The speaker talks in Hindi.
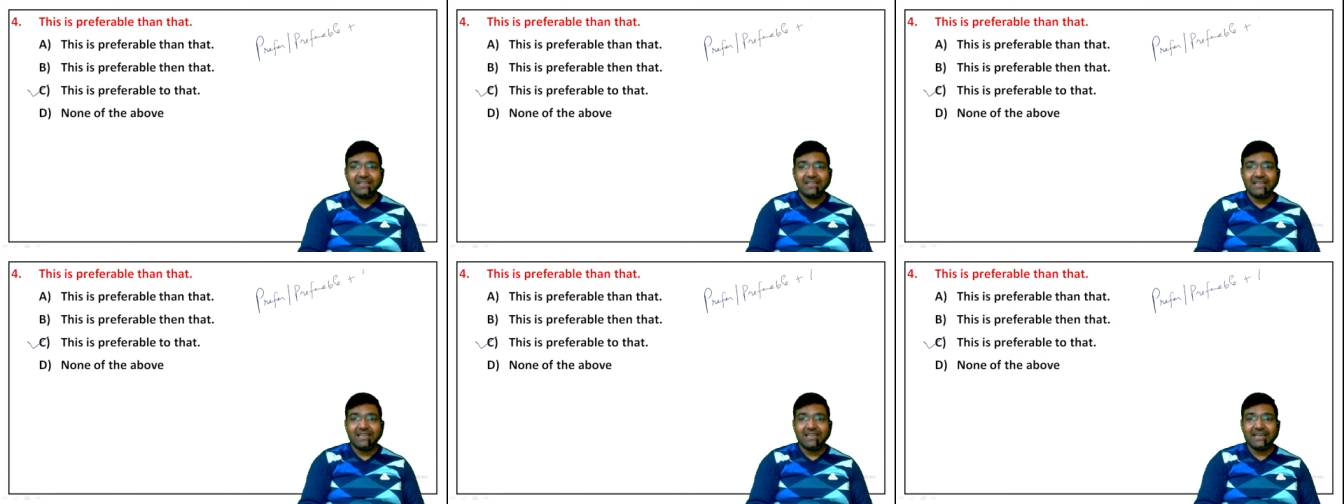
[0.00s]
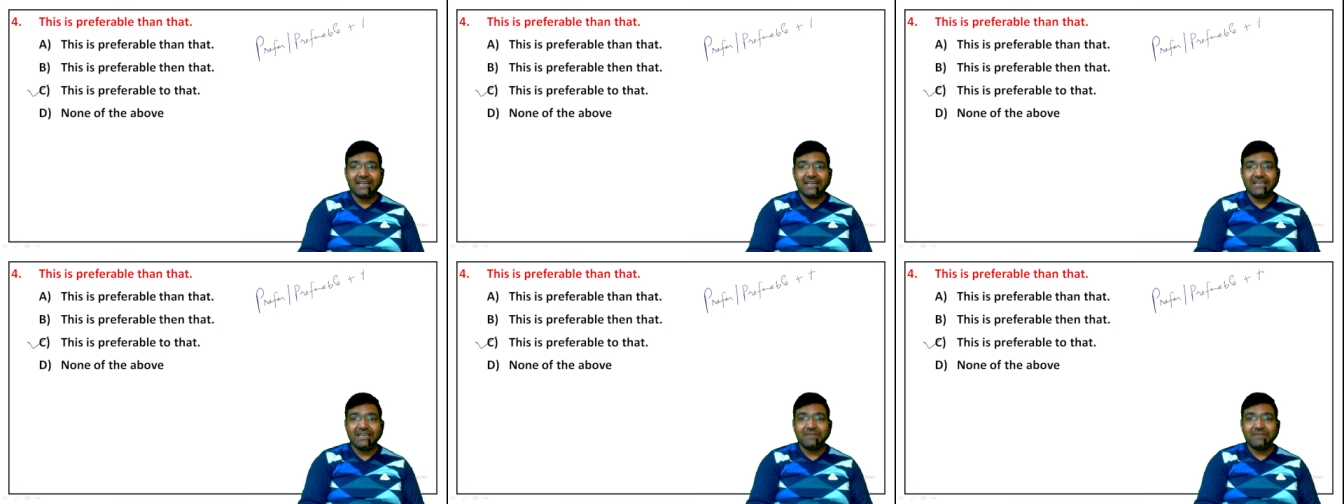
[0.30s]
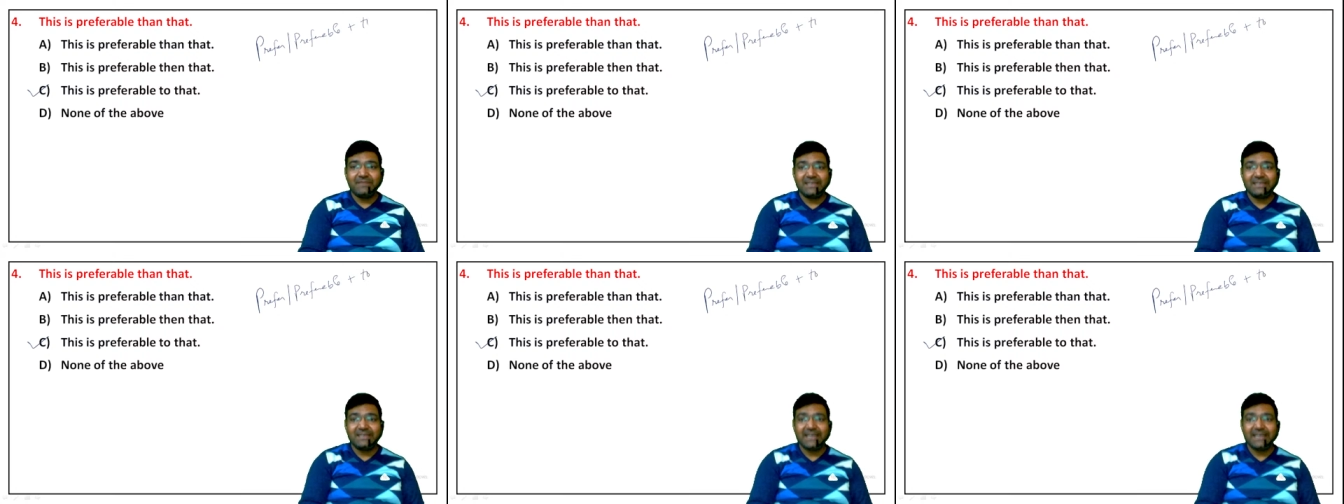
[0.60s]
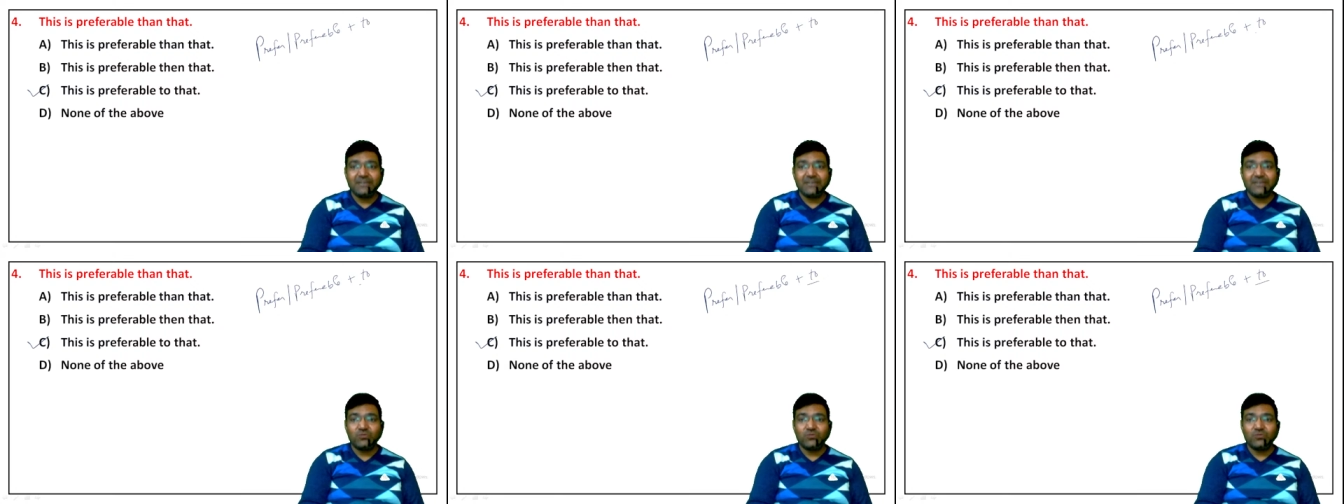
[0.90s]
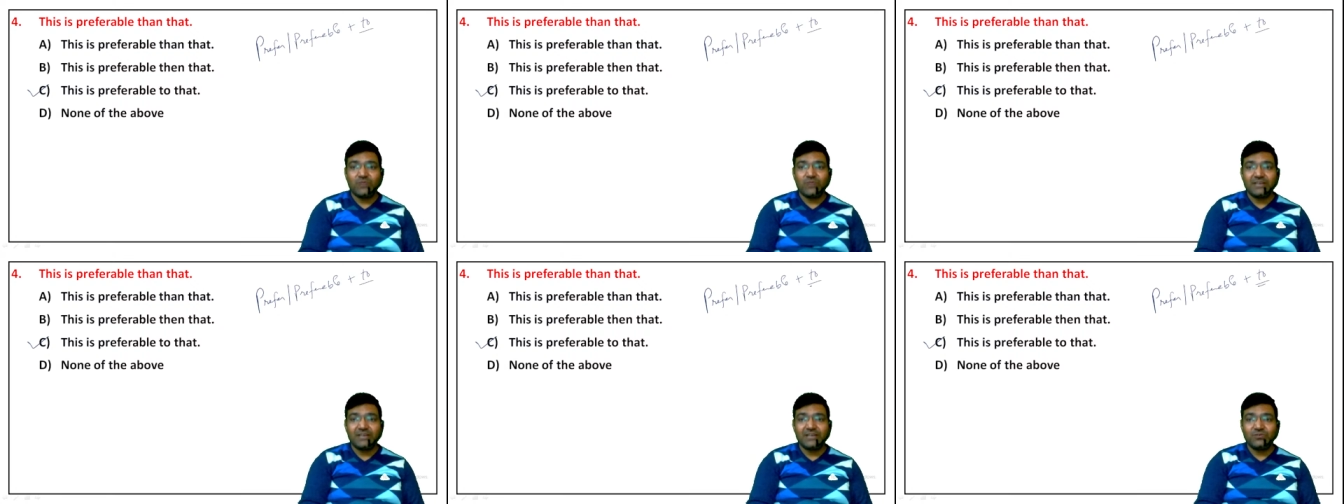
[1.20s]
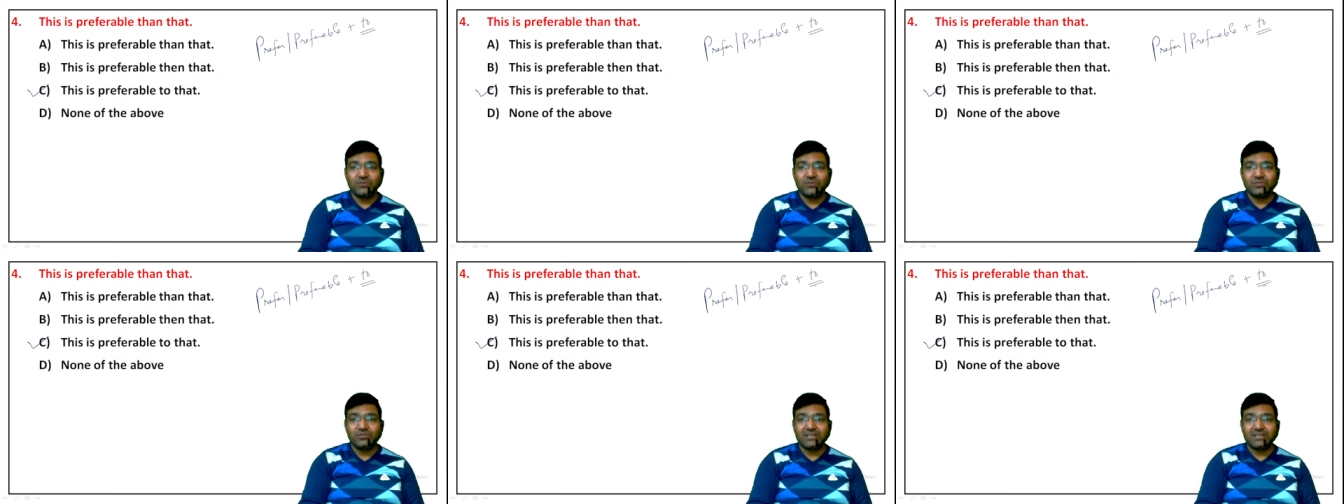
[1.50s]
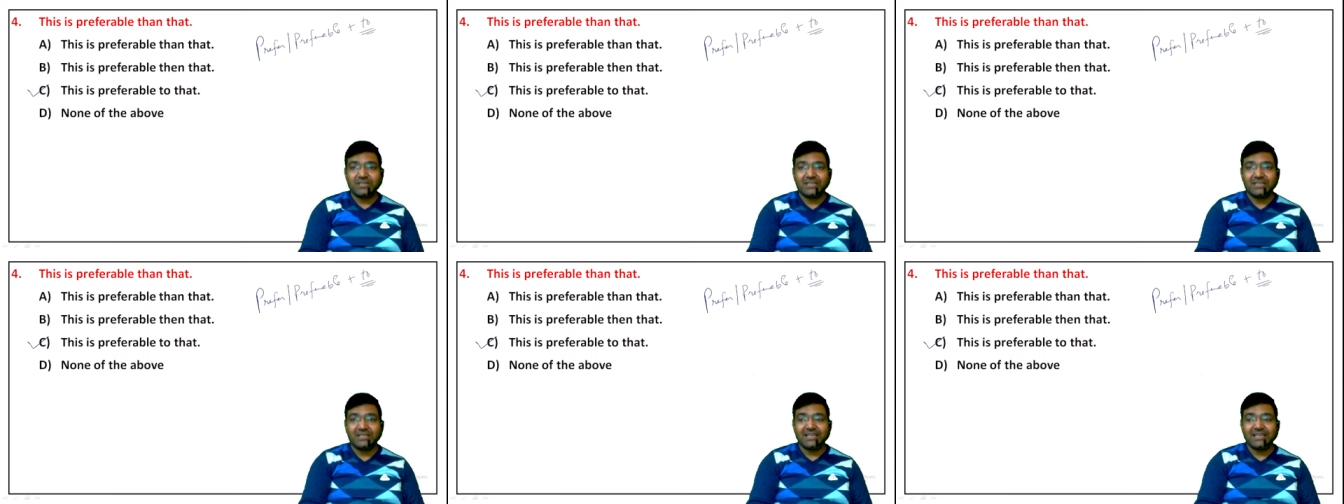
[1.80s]
देन की बजाय टू का यूज
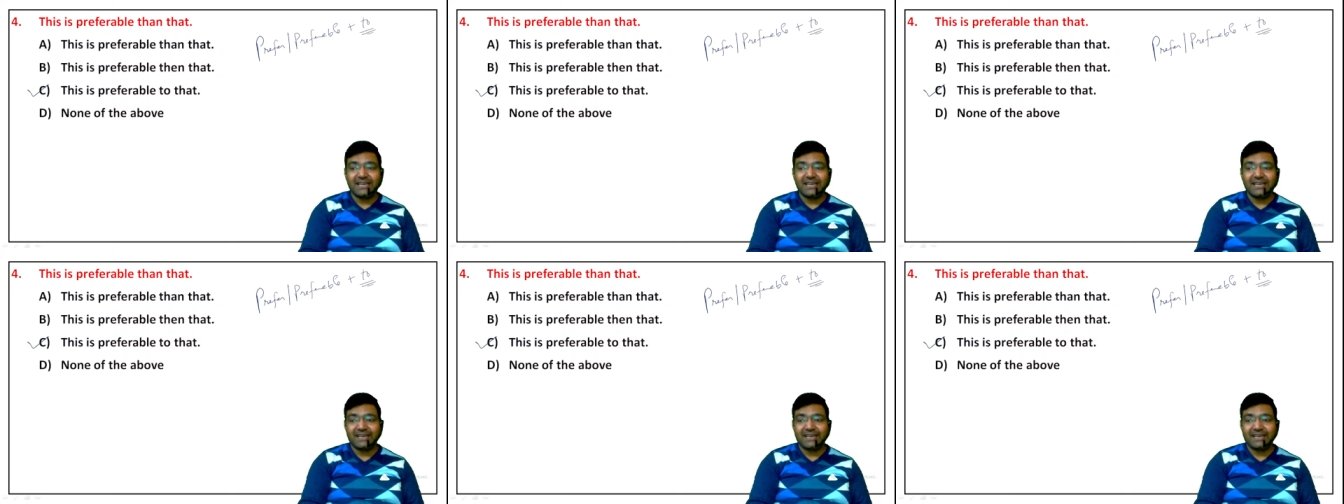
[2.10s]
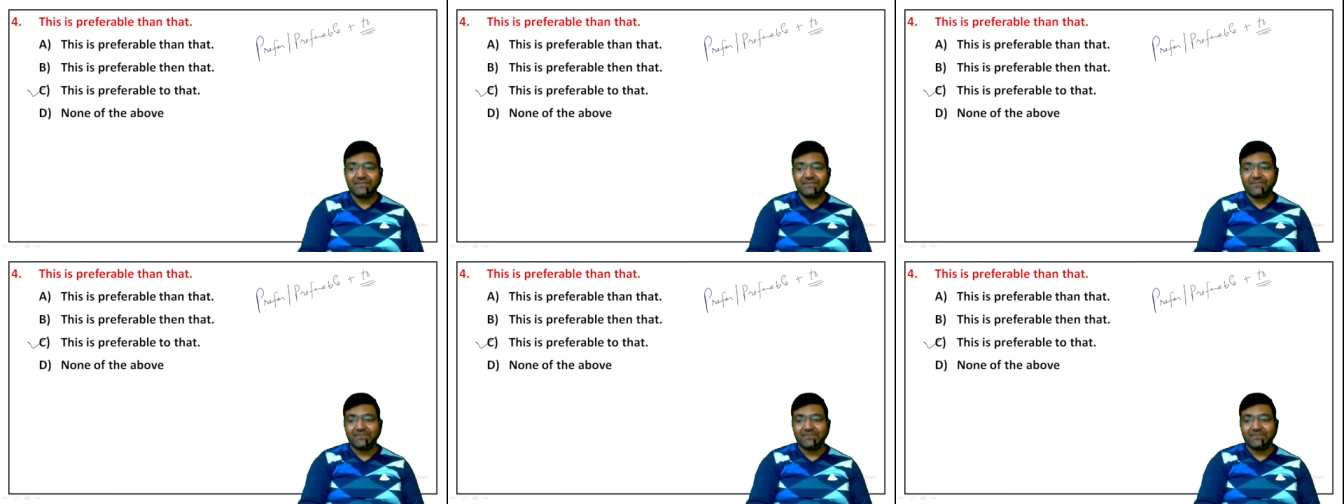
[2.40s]
करते हैं